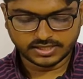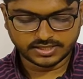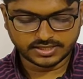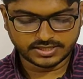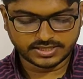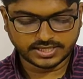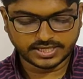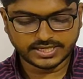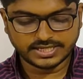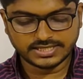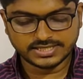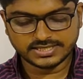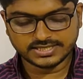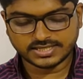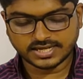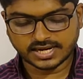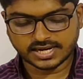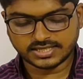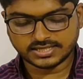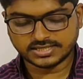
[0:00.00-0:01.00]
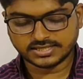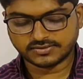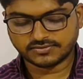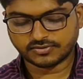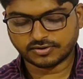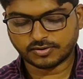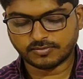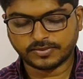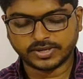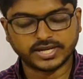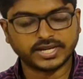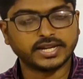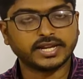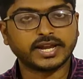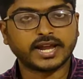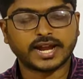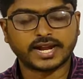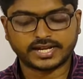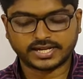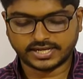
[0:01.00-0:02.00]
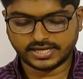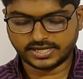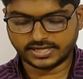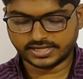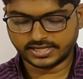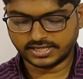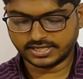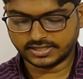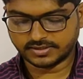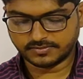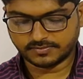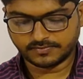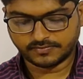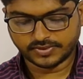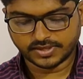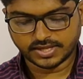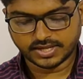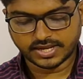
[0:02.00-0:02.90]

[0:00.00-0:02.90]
अ ट्रेन स्टार्ट्स फ्रॉम ए एट 8 एम